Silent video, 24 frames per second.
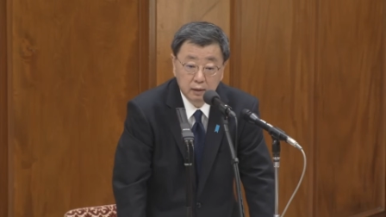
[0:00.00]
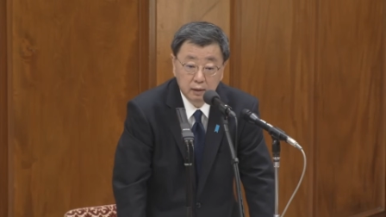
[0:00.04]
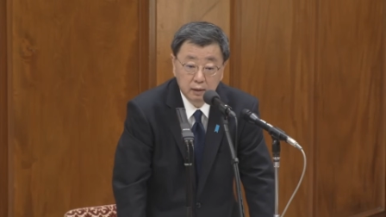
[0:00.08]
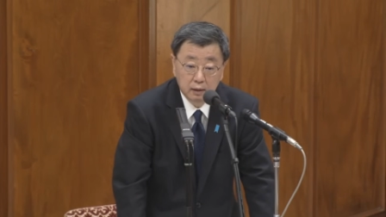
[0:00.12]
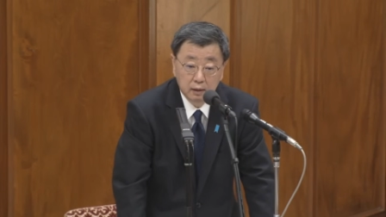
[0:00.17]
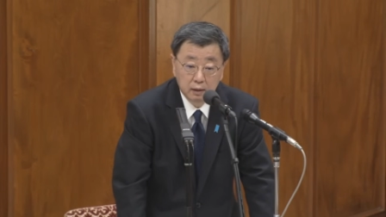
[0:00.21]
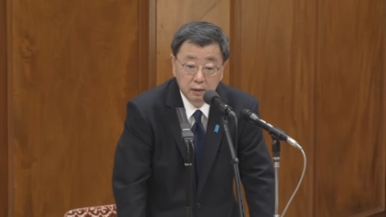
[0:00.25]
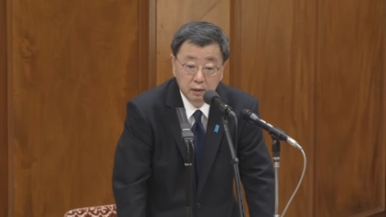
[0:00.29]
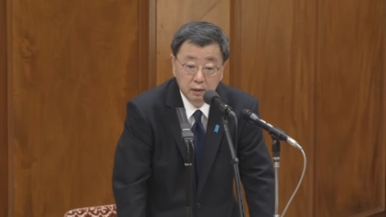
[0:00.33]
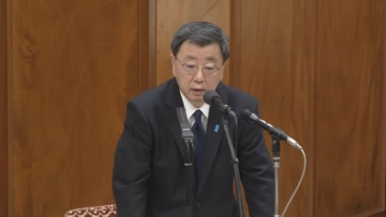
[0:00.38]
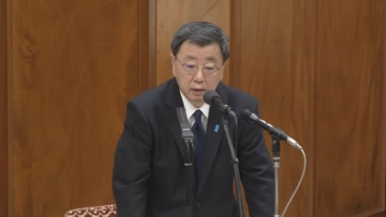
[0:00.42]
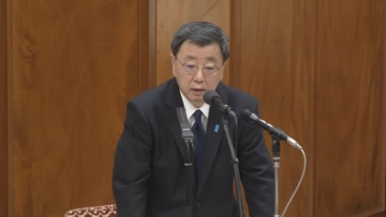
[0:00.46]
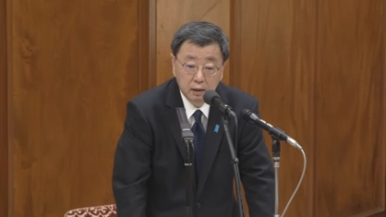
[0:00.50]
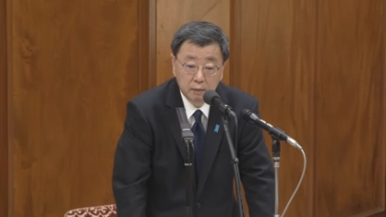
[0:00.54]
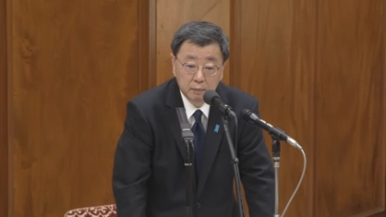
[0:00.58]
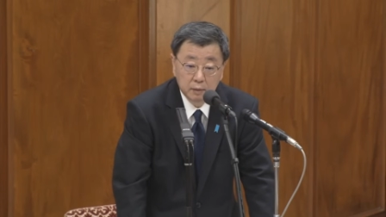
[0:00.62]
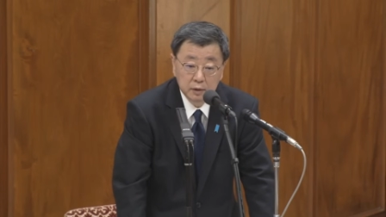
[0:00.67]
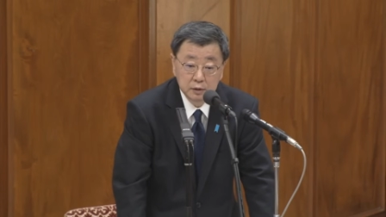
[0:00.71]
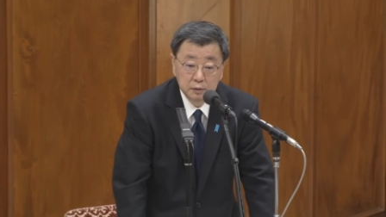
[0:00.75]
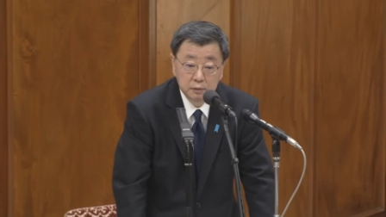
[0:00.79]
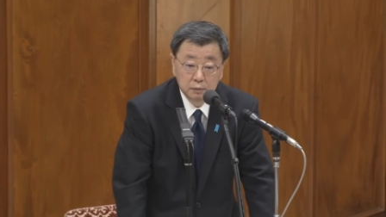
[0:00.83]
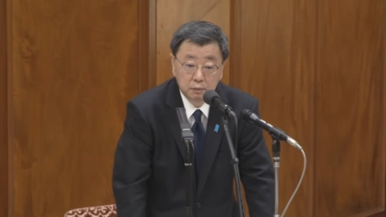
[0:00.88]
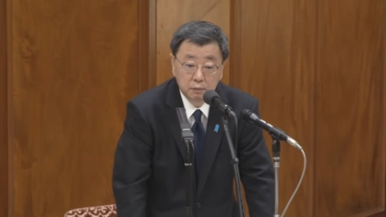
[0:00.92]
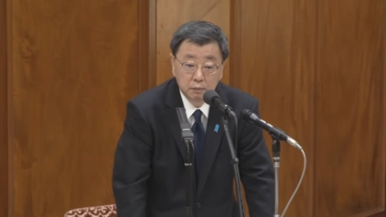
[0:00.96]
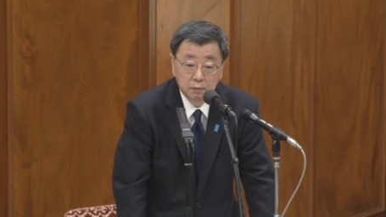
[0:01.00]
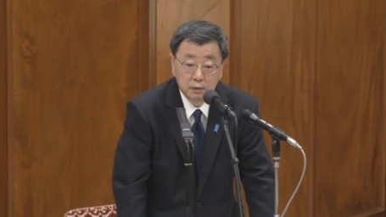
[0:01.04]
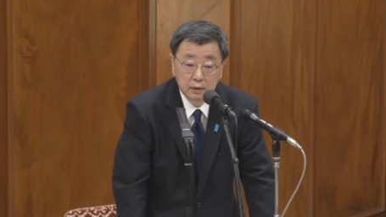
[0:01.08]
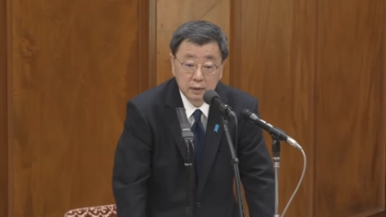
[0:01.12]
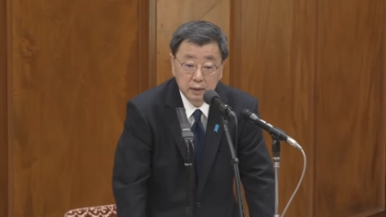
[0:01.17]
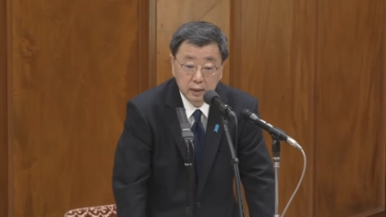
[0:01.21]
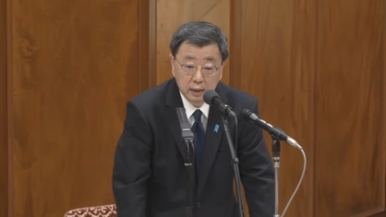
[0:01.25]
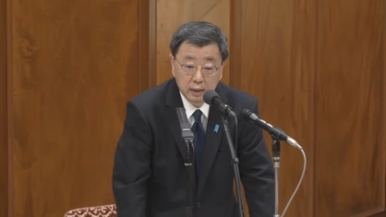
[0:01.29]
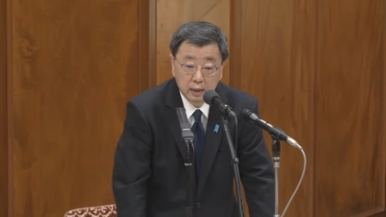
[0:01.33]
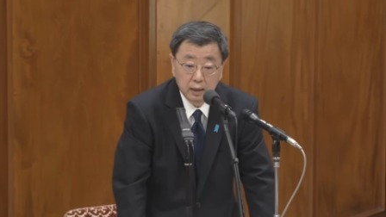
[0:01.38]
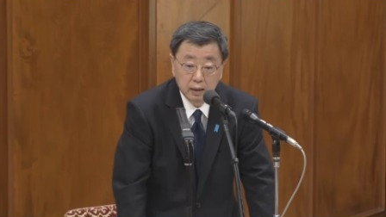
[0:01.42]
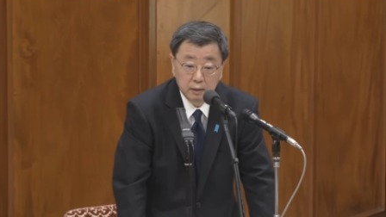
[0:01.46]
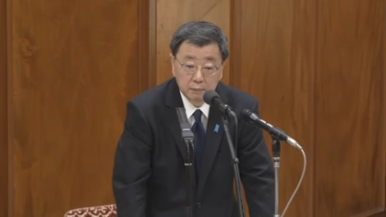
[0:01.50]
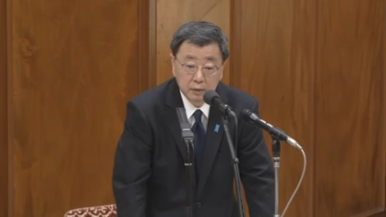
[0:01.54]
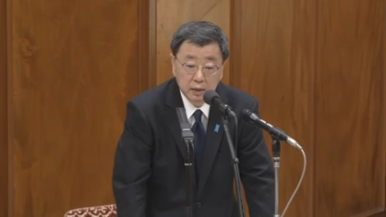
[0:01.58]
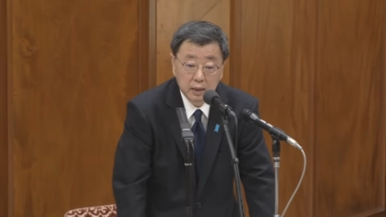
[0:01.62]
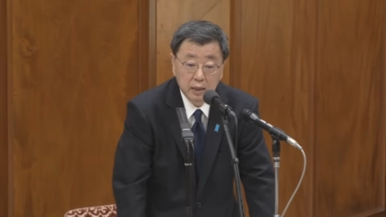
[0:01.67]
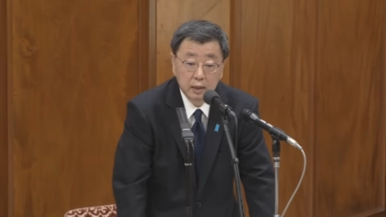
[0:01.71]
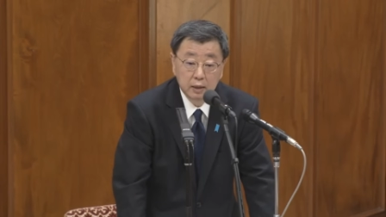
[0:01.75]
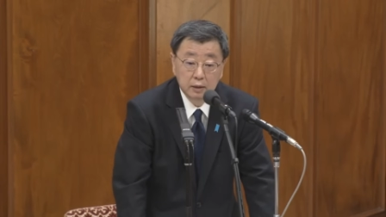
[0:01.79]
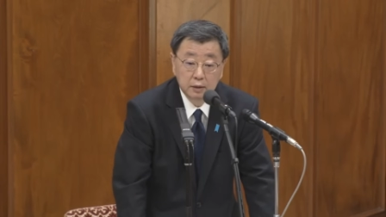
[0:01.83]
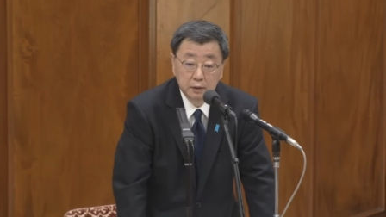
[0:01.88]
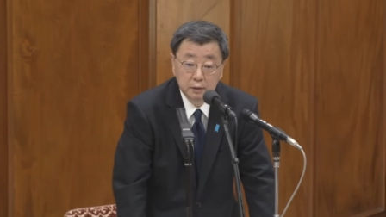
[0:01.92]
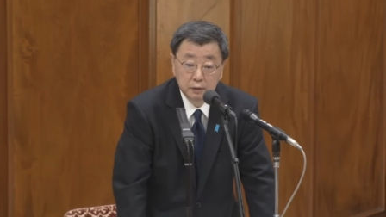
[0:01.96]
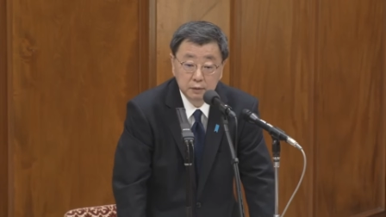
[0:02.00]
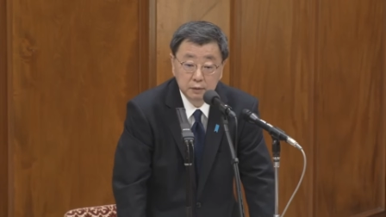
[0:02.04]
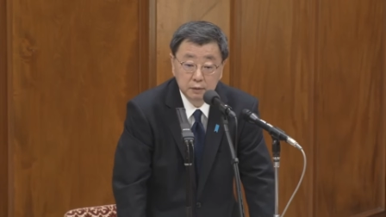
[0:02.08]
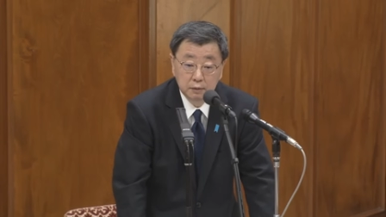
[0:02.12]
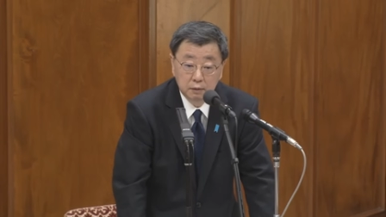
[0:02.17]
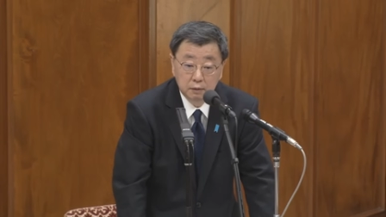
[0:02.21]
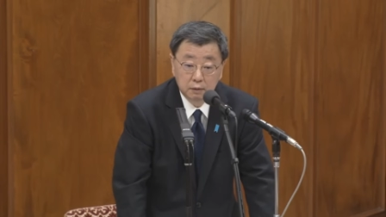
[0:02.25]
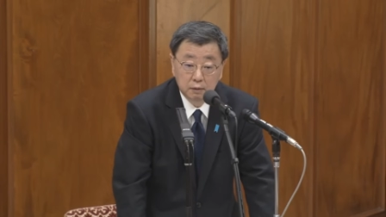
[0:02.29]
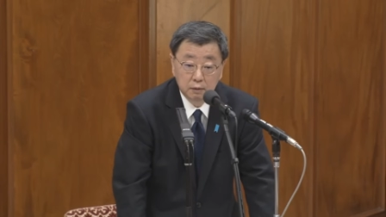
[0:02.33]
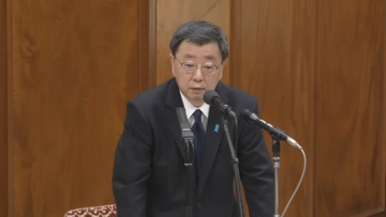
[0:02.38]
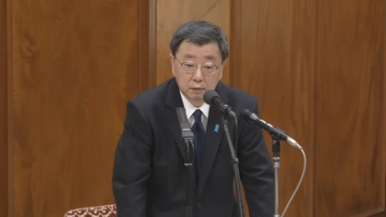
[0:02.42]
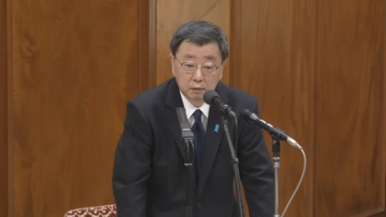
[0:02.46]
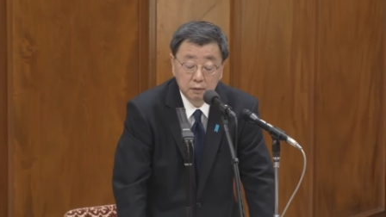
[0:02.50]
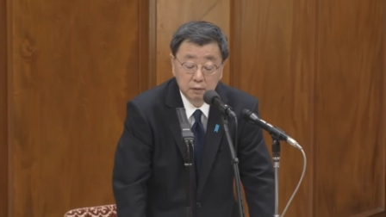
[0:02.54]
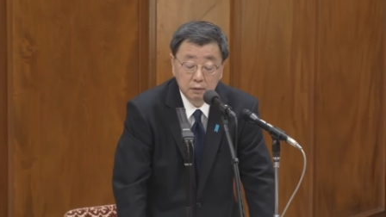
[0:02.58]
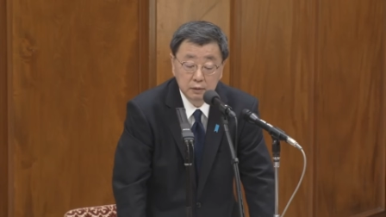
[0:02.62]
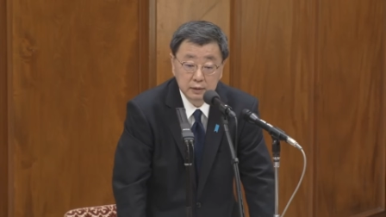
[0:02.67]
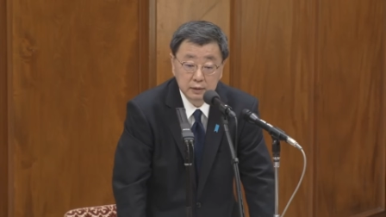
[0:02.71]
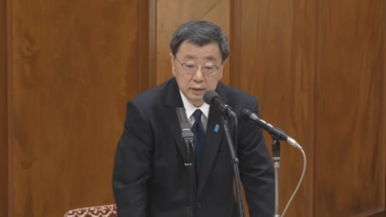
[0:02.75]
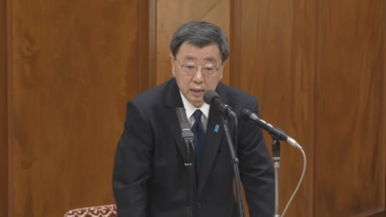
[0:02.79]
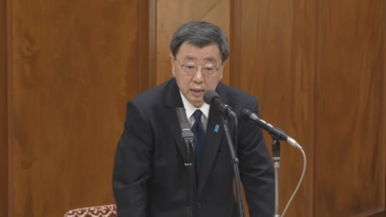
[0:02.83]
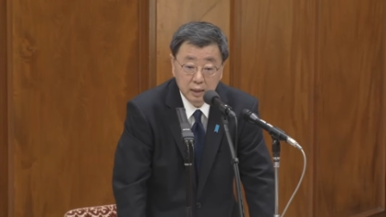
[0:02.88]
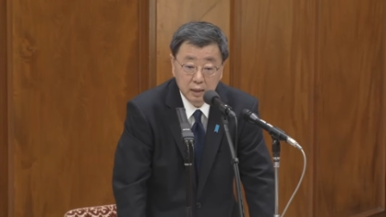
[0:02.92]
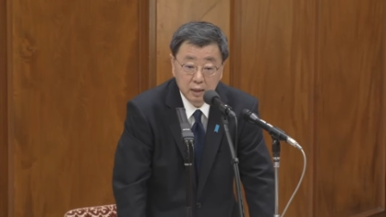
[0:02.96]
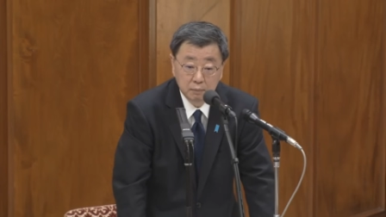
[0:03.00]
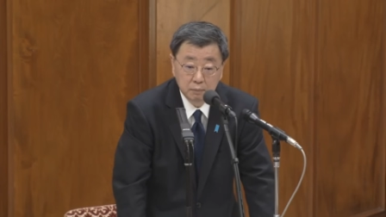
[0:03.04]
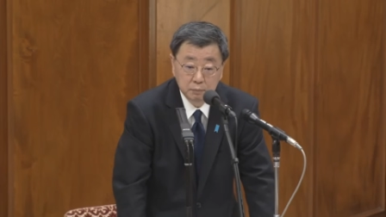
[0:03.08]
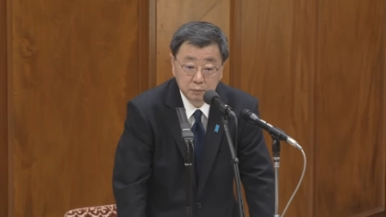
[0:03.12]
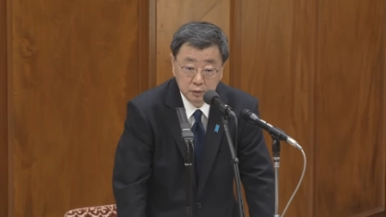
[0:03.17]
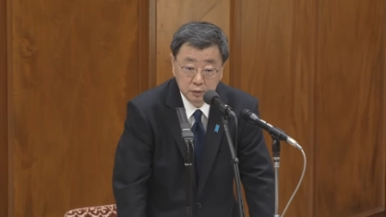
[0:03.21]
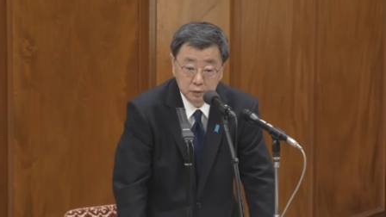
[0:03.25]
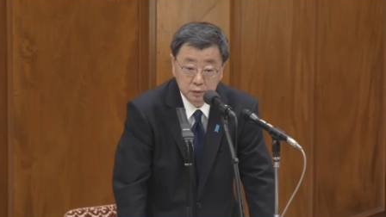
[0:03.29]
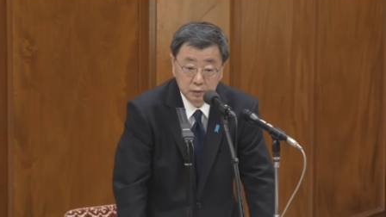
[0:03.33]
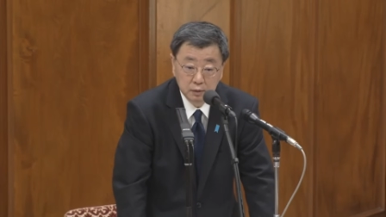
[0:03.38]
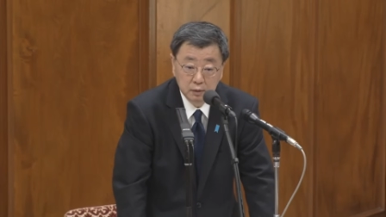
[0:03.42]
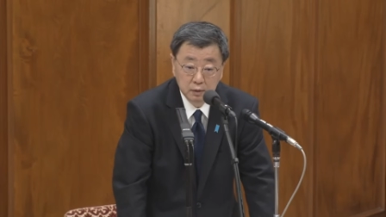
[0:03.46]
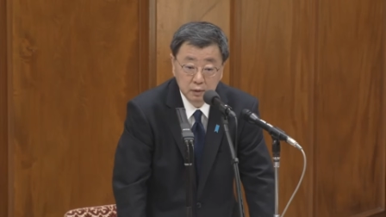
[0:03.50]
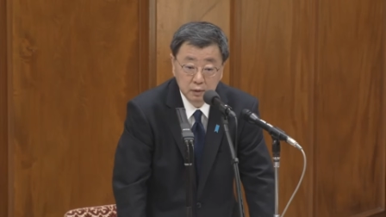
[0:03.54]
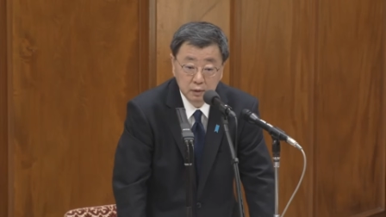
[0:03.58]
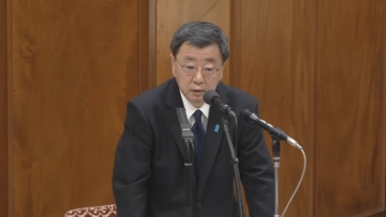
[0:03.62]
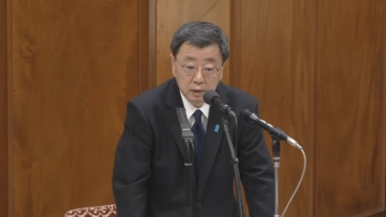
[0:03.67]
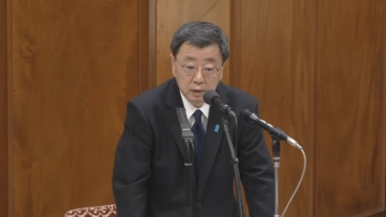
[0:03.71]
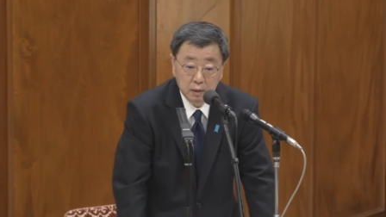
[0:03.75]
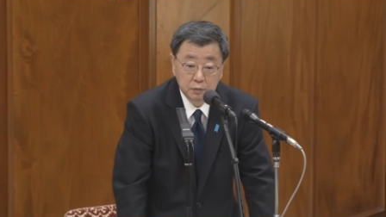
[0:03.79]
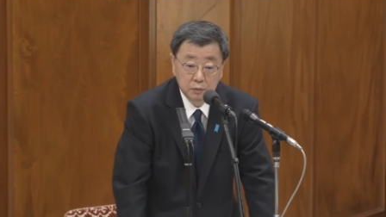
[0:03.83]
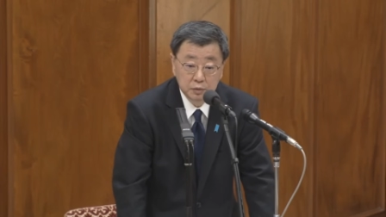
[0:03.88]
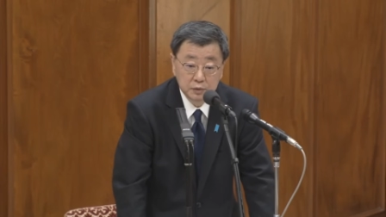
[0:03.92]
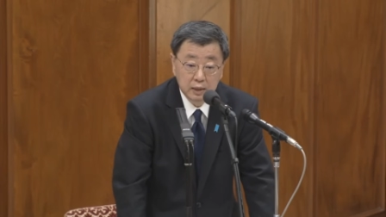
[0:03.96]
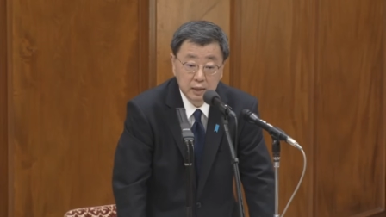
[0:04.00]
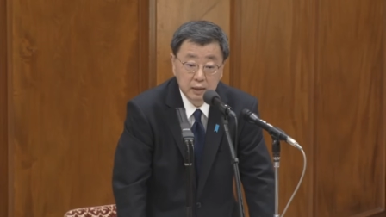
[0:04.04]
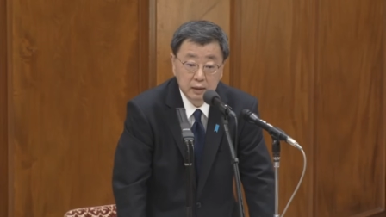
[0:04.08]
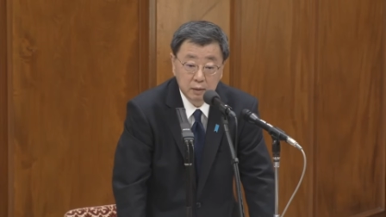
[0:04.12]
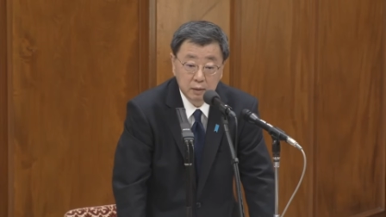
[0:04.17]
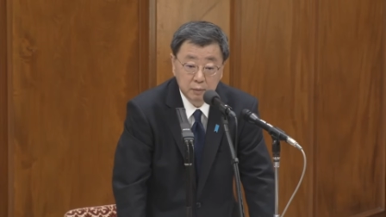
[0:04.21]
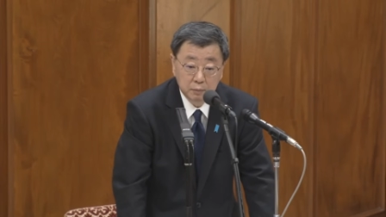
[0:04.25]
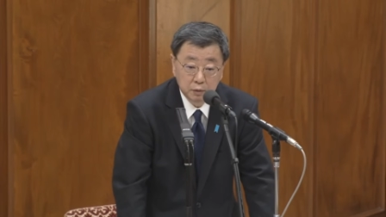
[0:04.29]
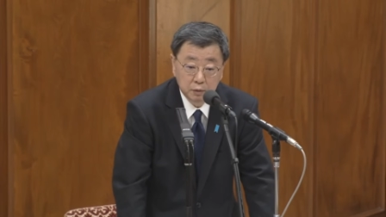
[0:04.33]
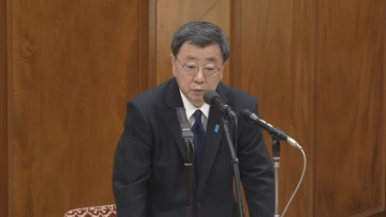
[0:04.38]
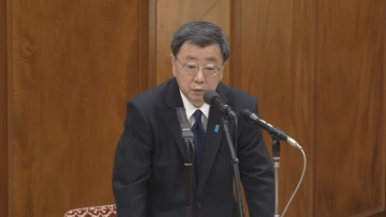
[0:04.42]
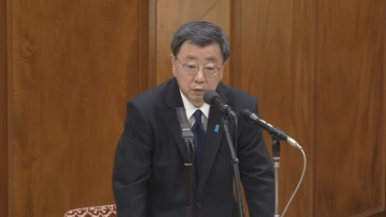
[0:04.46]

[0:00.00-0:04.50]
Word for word: 派閥の方から還流をした分、